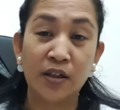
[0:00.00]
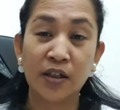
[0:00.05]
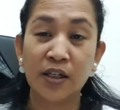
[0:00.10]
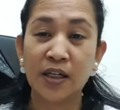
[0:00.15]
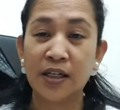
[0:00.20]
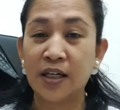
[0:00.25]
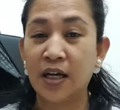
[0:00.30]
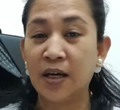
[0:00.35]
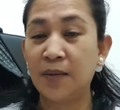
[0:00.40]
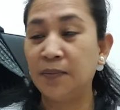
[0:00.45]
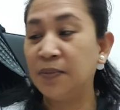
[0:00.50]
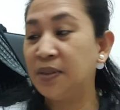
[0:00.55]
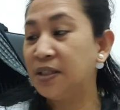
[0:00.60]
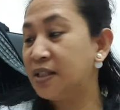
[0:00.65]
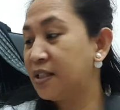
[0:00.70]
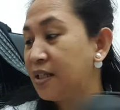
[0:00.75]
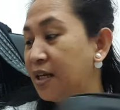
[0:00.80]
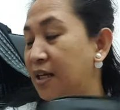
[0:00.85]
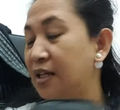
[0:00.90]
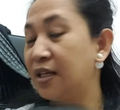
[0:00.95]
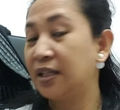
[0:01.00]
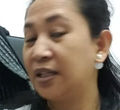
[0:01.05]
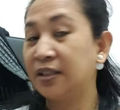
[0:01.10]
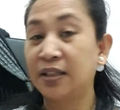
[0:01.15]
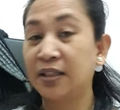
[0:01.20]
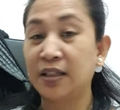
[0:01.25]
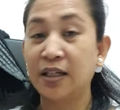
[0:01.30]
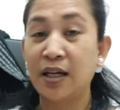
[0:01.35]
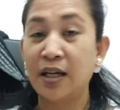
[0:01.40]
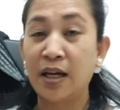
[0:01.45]
Kaya minsan
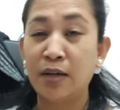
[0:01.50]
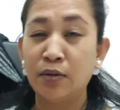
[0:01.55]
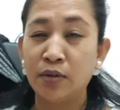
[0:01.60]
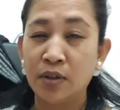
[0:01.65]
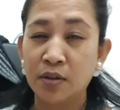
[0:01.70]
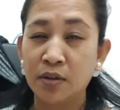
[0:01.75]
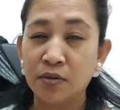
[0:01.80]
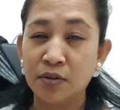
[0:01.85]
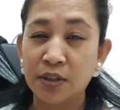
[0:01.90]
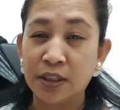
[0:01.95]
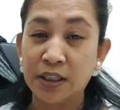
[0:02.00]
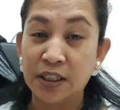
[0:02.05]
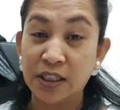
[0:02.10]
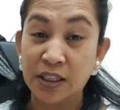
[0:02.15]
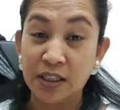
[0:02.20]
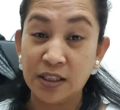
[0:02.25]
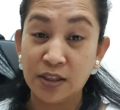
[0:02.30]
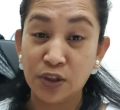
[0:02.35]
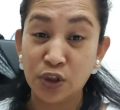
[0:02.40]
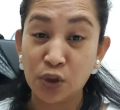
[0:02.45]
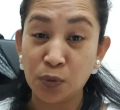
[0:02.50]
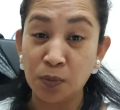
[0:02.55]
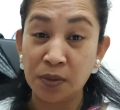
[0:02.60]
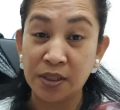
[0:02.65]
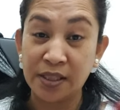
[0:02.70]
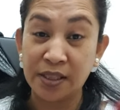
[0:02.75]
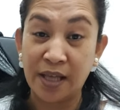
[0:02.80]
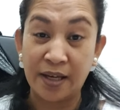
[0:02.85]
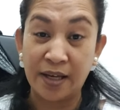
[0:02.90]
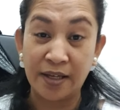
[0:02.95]
nagtatagalog ako, nag-English,
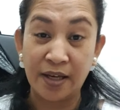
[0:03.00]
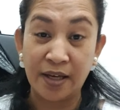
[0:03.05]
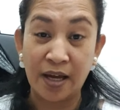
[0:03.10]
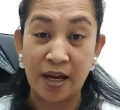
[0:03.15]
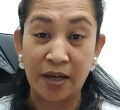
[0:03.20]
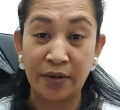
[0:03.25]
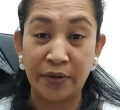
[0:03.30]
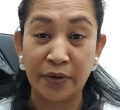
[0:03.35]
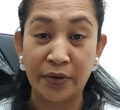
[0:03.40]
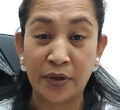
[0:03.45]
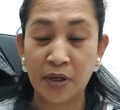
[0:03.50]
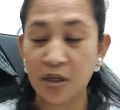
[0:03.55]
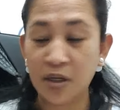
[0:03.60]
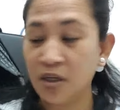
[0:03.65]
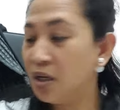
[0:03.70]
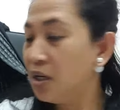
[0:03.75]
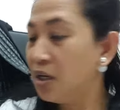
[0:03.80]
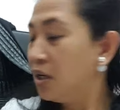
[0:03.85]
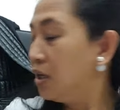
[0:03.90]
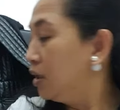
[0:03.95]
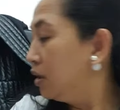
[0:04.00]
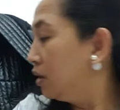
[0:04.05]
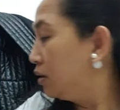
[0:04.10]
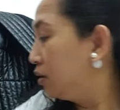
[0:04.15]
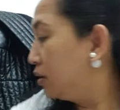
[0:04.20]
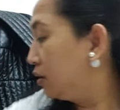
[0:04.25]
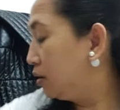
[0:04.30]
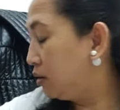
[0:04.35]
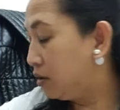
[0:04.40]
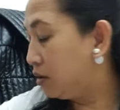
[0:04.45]
Bisaya, ano?
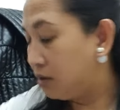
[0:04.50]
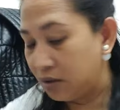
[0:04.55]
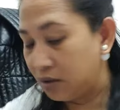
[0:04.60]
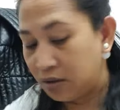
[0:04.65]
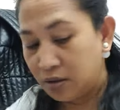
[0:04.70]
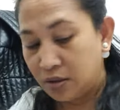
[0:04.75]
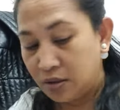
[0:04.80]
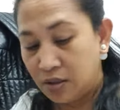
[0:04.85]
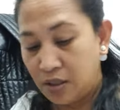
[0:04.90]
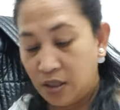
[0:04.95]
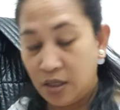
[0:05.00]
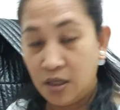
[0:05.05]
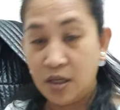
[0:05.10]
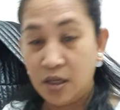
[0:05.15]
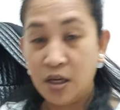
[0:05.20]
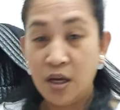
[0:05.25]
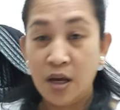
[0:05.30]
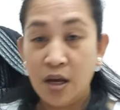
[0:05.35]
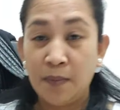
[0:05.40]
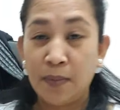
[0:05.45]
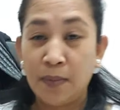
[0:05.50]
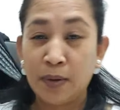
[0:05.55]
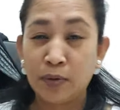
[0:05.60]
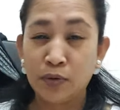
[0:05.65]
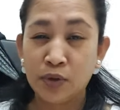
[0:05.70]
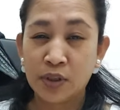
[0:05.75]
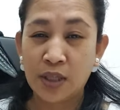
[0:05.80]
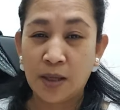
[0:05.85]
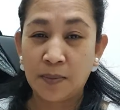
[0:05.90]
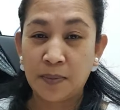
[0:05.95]
So,
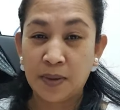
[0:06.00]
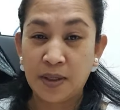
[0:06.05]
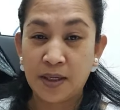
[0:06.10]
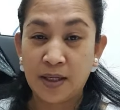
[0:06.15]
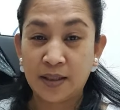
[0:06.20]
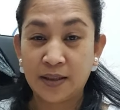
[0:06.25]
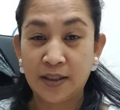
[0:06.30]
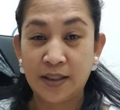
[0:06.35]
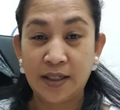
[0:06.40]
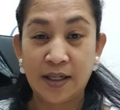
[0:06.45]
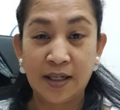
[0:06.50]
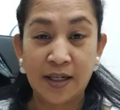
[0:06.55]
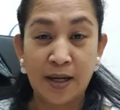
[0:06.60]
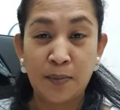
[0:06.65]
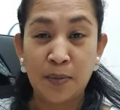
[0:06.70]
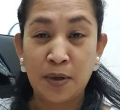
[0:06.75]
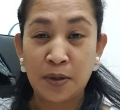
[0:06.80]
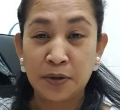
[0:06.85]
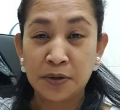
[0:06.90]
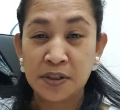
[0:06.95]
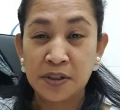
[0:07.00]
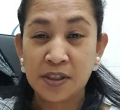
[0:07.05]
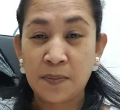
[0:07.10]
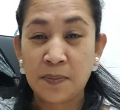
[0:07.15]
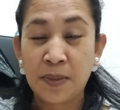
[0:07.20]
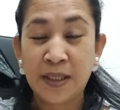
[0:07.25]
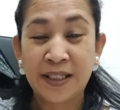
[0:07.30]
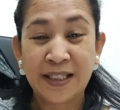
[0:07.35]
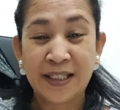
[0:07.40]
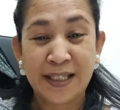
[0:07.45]
pag-usapan natin ang about sa
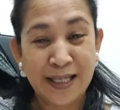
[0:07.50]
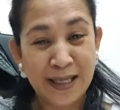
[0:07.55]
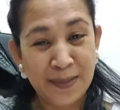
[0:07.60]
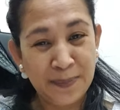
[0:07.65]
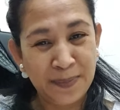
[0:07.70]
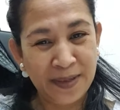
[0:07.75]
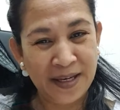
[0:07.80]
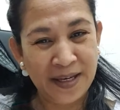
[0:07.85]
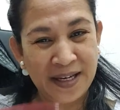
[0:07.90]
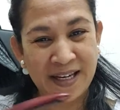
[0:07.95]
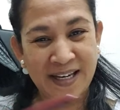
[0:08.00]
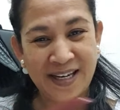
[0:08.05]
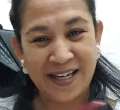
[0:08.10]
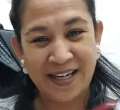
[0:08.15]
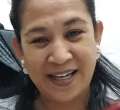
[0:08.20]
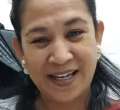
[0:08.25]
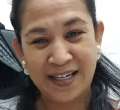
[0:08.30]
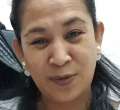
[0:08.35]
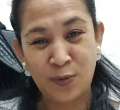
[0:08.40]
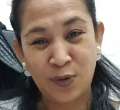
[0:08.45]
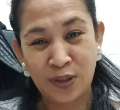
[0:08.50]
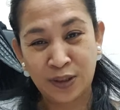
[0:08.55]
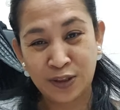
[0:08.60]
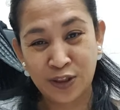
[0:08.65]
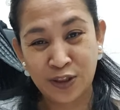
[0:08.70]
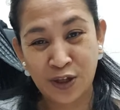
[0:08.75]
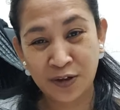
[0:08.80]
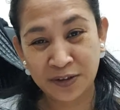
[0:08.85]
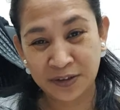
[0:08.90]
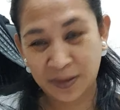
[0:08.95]
pag-ibig. We
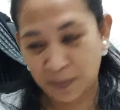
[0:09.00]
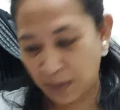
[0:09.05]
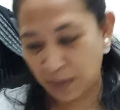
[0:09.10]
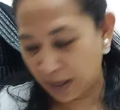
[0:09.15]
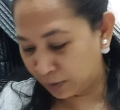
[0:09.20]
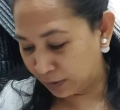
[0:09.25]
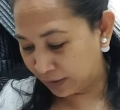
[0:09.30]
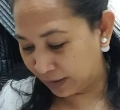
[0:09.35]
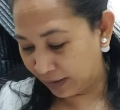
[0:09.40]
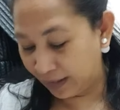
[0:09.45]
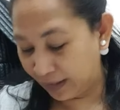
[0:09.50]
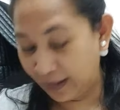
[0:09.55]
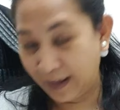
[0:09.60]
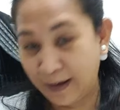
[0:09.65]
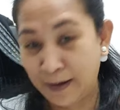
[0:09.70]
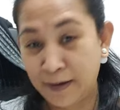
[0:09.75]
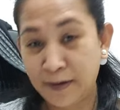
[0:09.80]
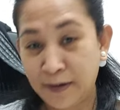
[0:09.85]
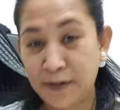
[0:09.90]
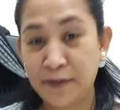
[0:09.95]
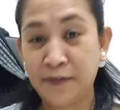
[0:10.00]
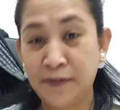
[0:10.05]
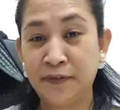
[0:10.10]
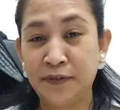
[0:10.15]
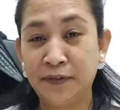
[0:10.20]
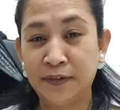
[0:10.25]
talked about love.